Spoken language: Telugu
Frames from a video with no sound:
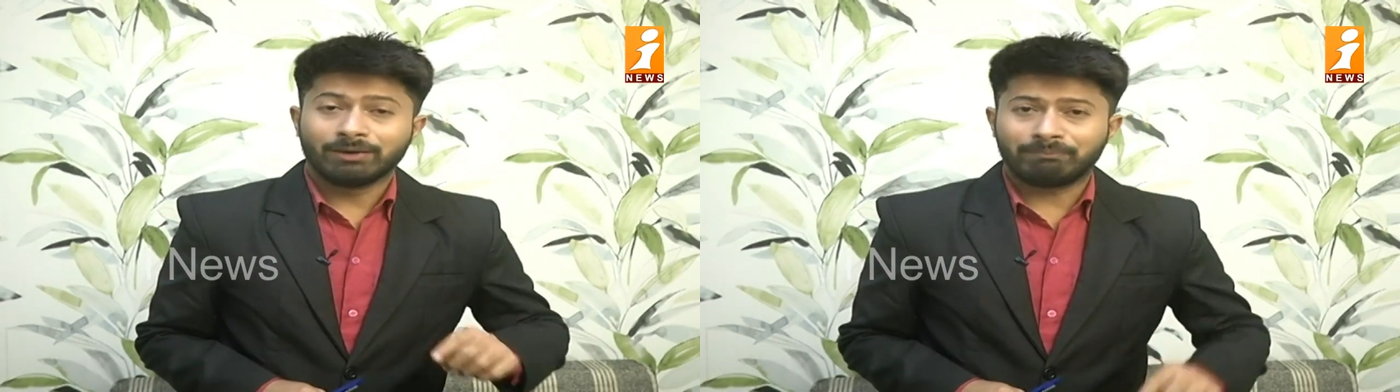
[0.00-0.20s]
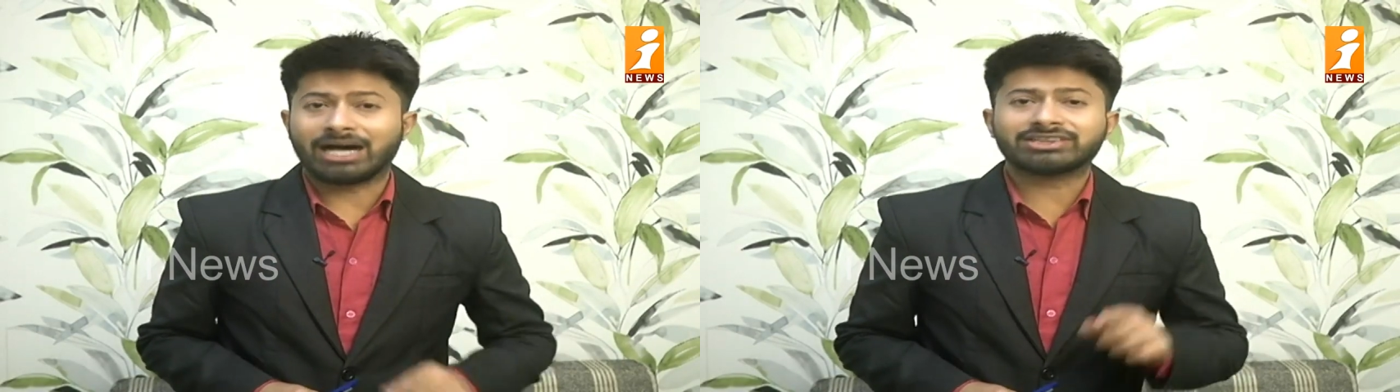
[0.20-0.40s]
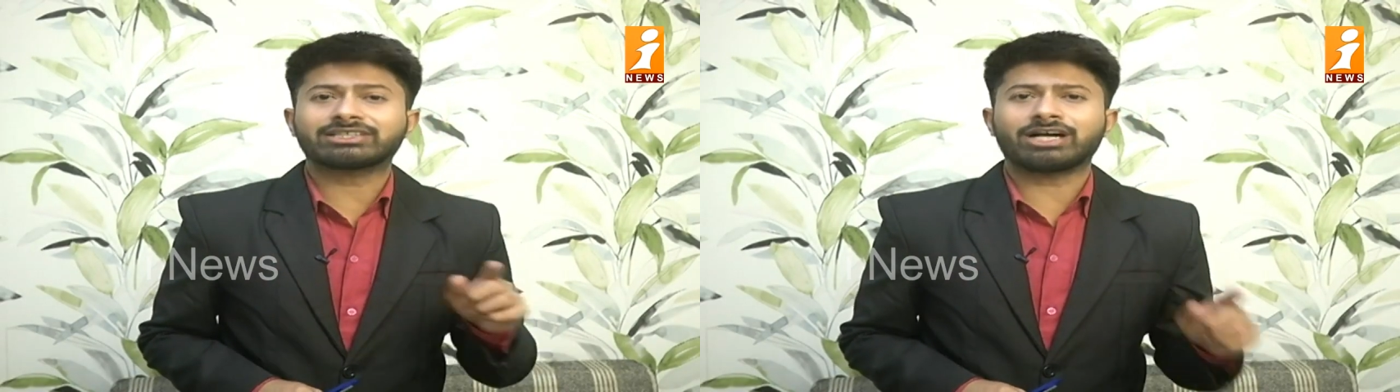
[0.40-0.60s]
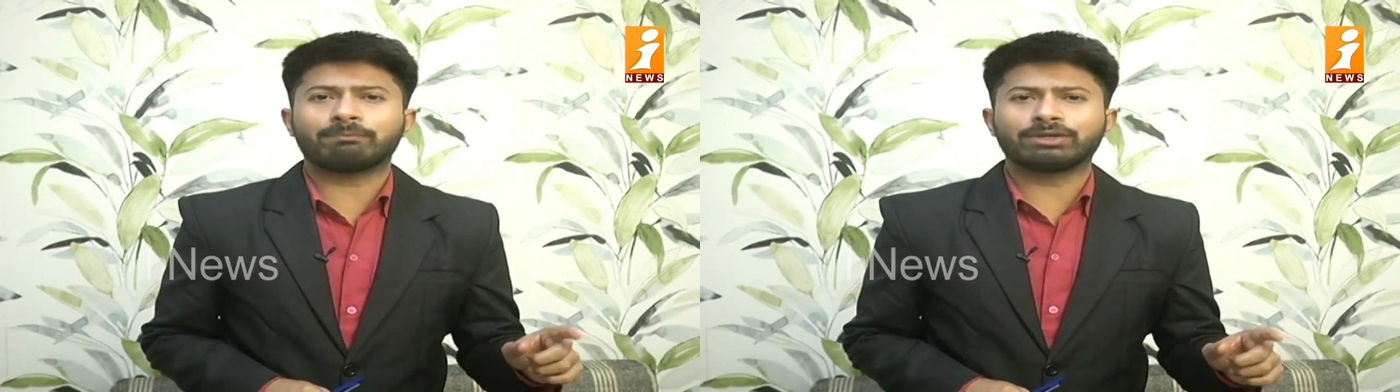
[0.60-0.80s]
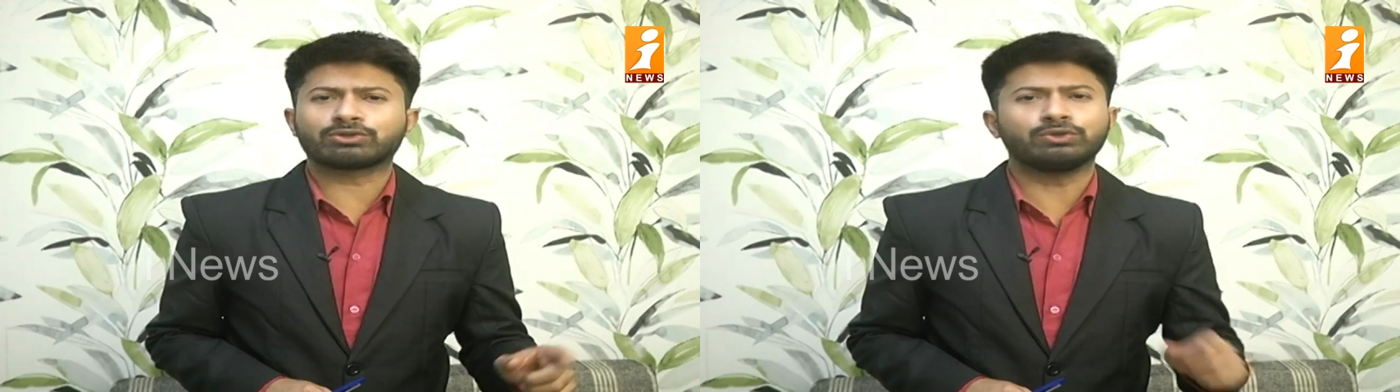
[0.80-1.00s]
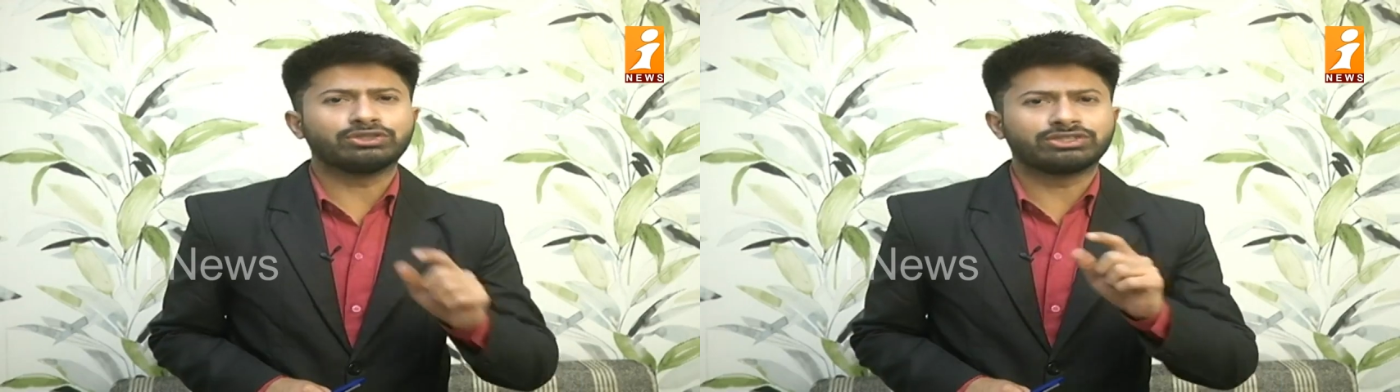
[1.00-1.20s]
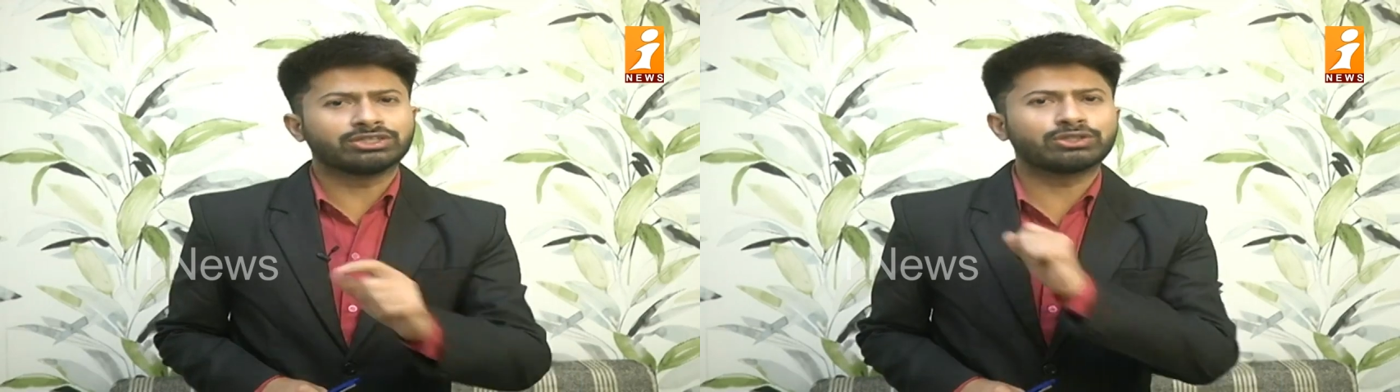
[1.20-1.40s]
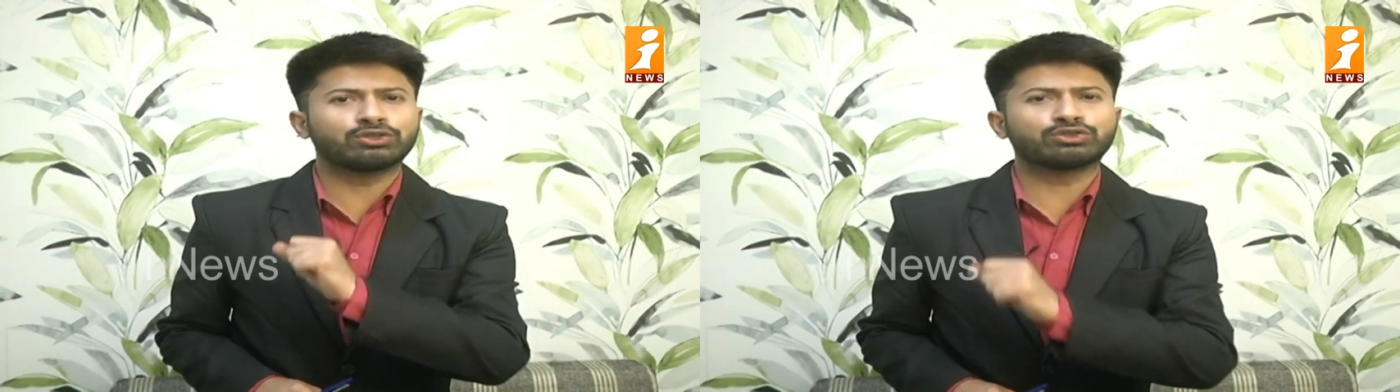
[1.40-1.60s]
పాత కాపులకు
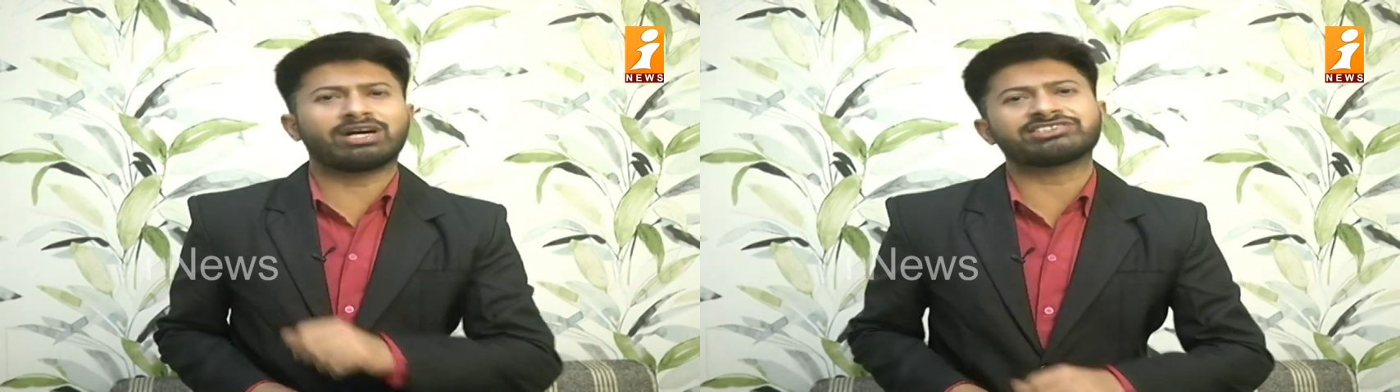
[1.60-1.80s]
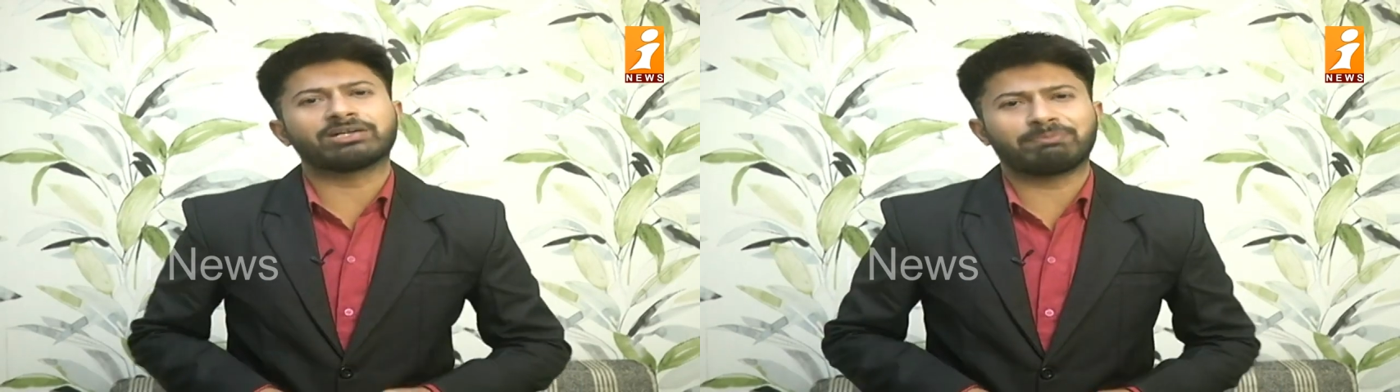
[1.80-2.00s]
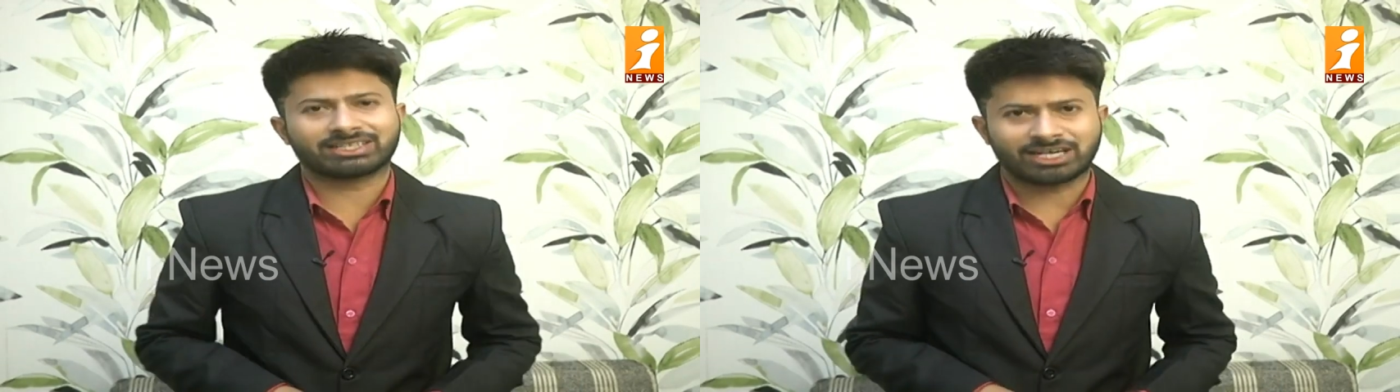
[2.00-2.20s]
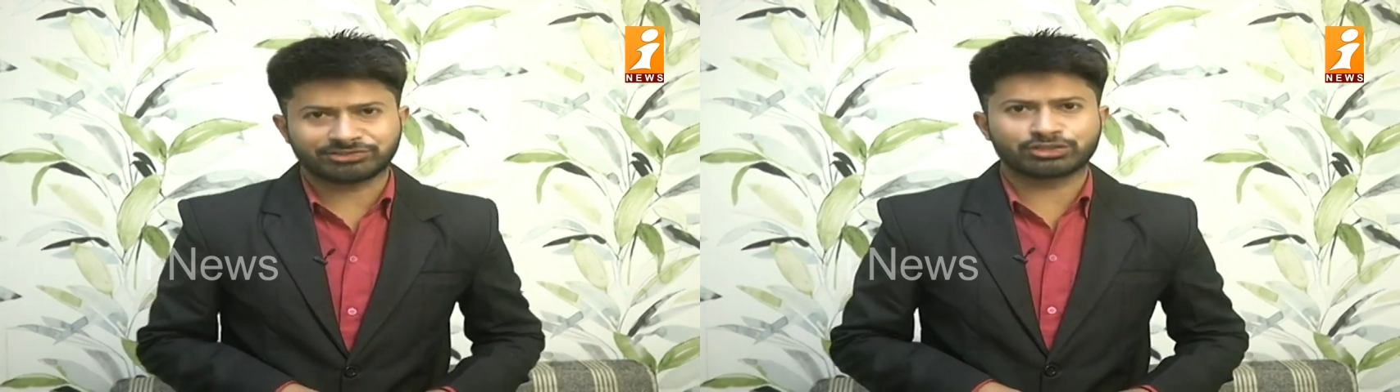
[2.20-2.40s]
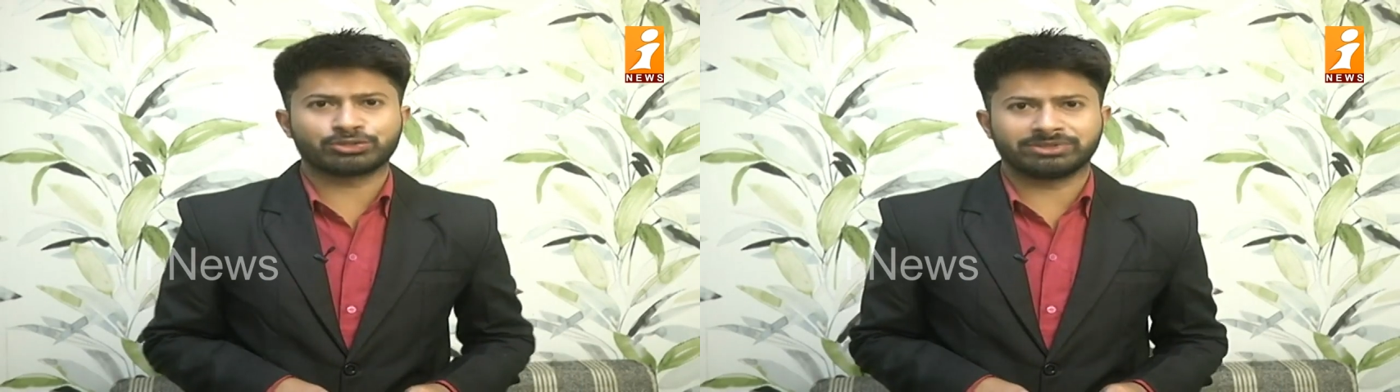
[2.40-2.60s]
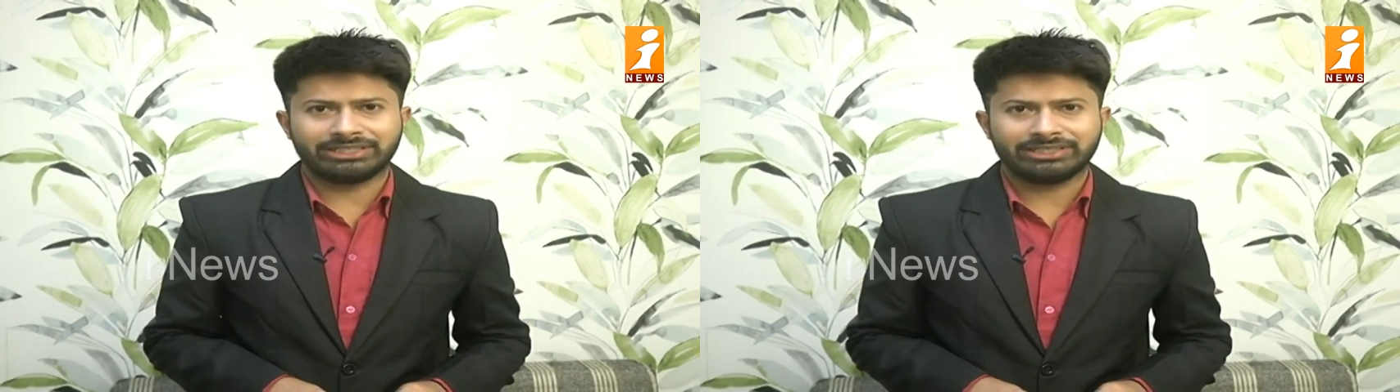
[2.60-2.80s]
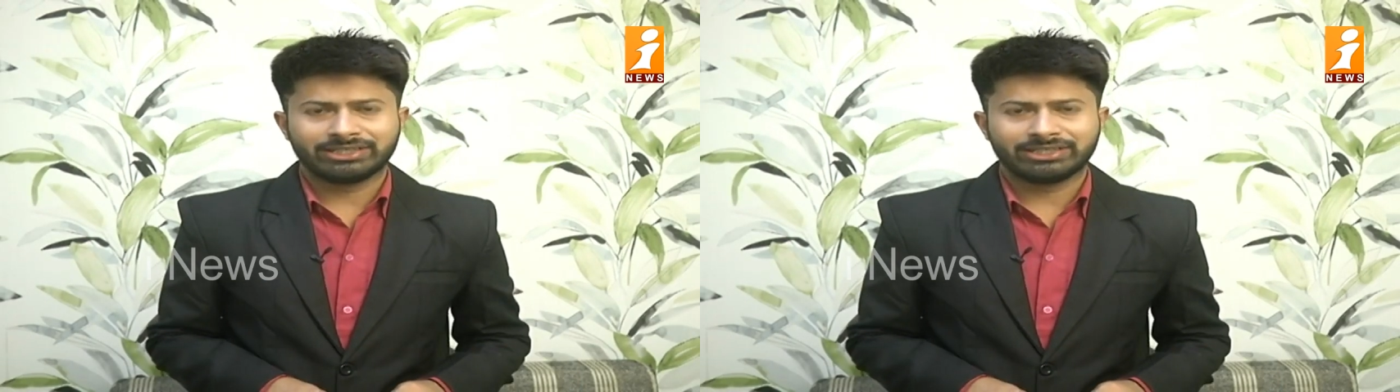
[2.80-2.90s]
ఎందుకు ఉద్వాసన పలకాల్సి వచ్చింది